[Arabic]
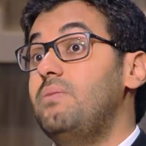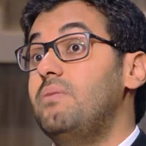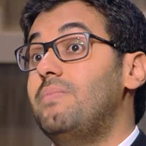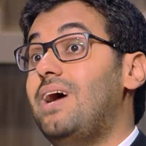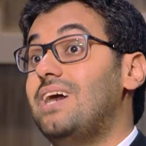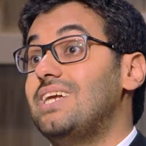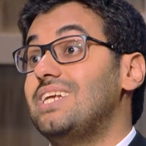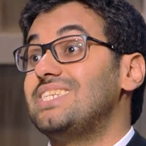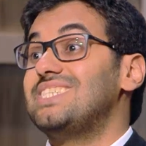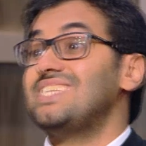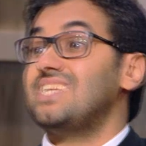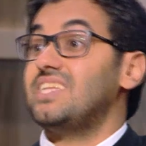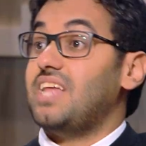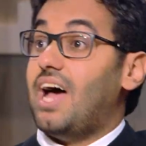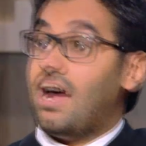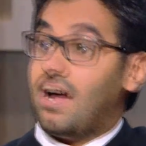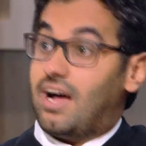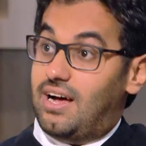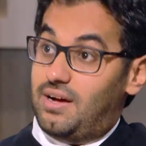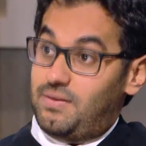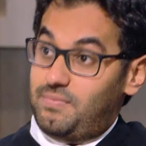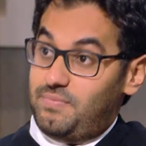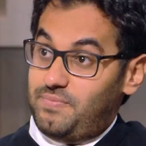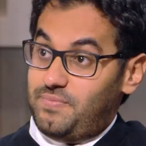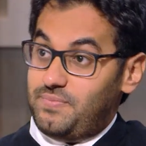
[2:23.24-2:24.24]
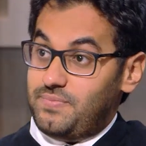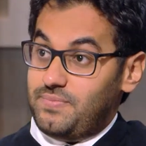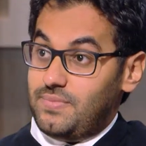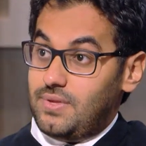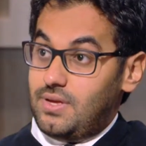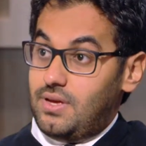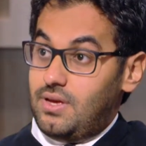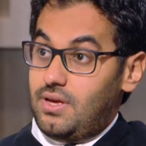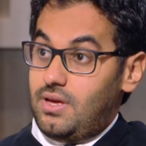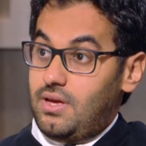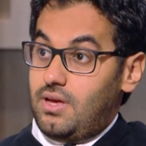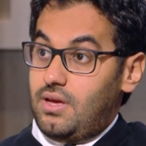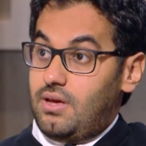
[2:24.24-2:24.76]
بمعنى الصداقة
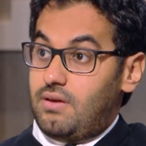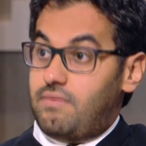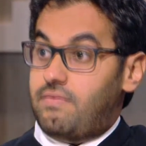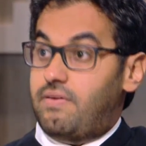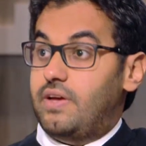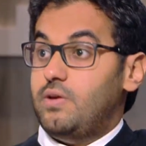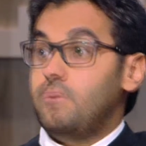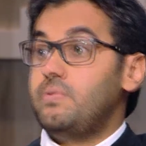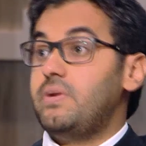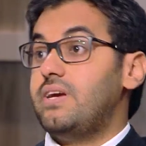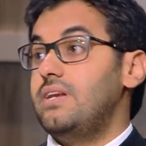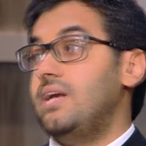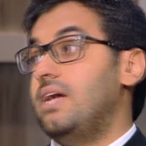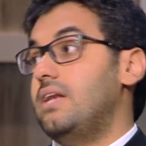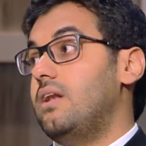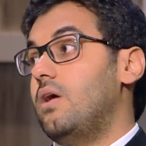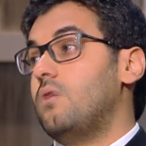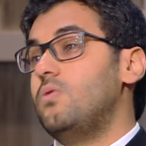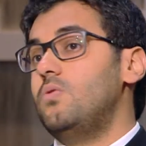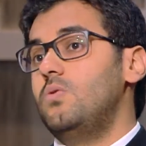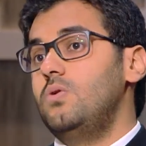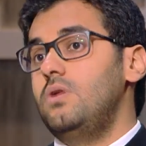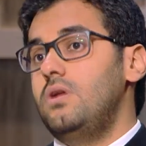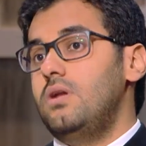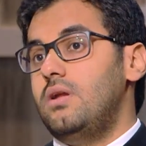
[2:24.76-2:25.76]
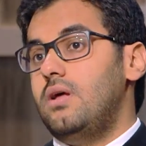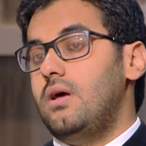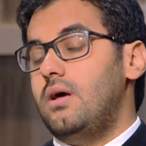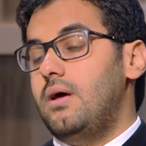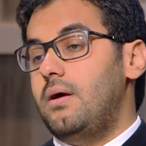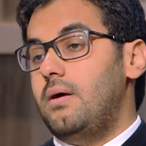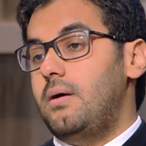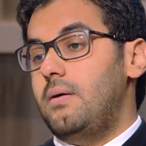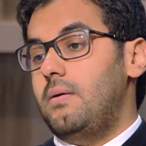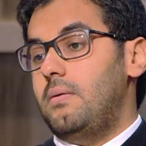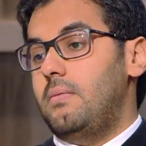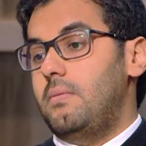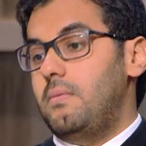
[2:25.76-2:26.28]
فيمكن أن نقول
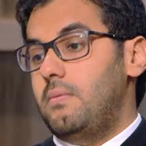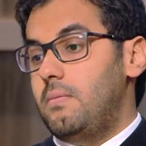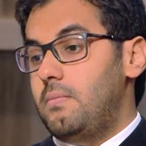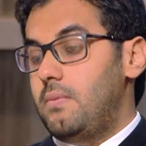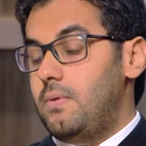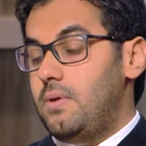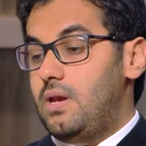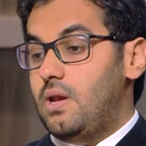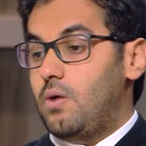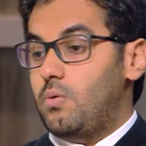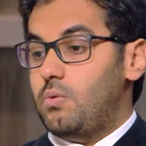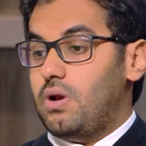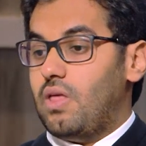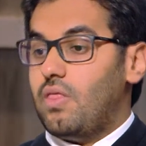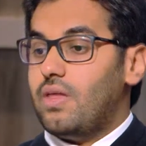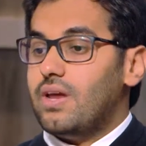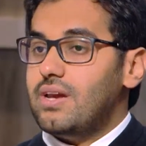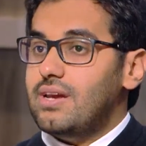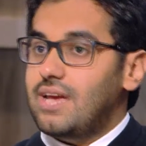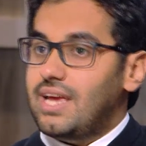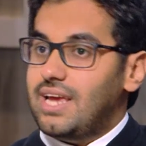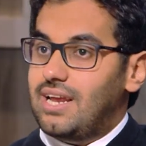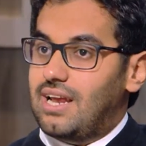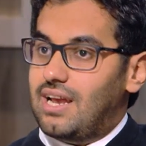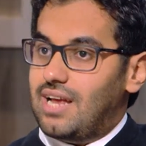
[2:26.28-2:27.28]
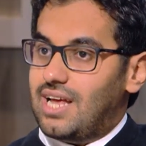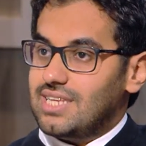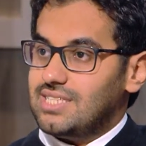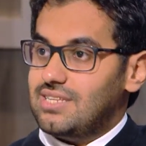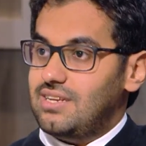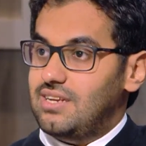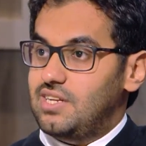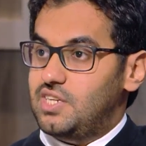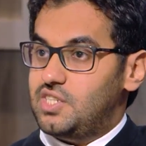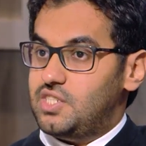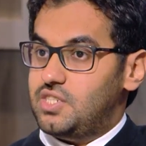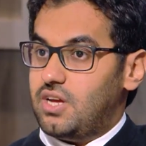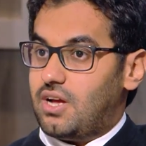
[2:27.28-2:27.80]
آه، لو نظرنا إلى الأصل
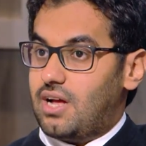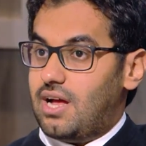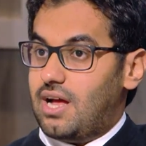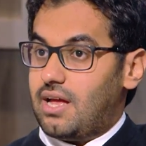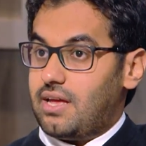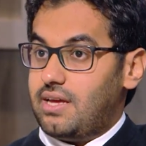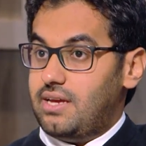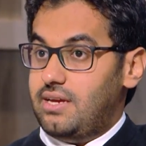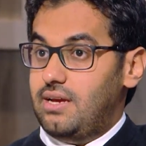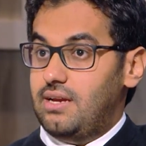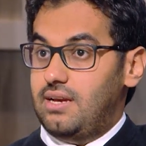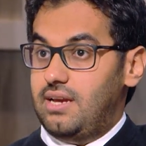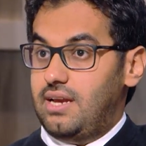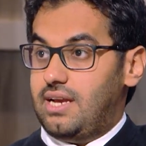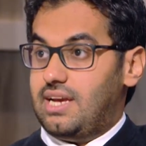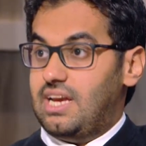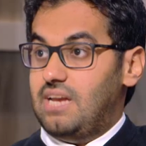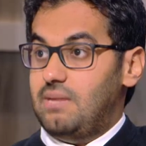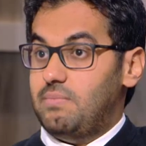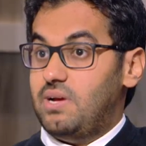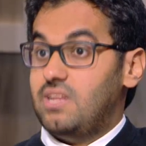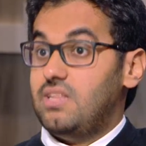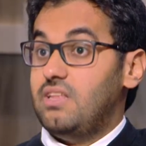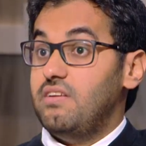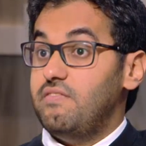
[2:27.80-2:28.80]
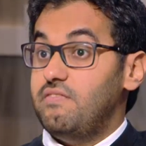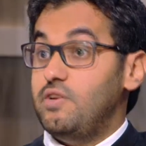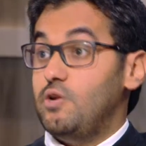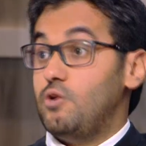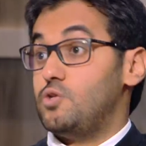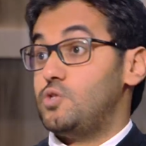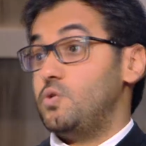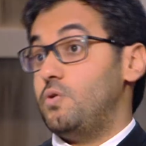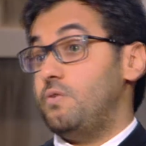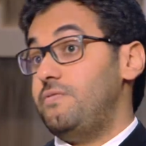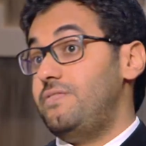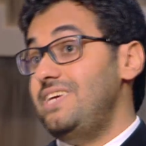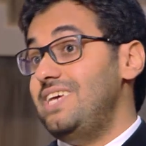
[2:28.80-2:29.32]
الاشتقاقي لكلمة
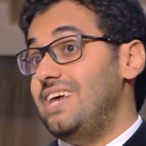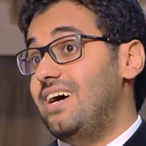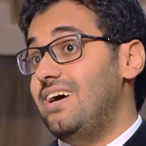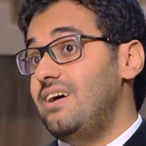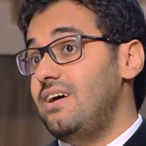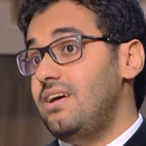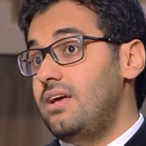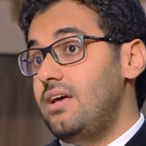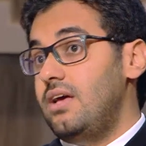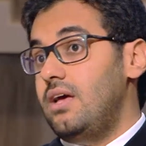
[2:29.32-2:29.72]
فيلوسوفية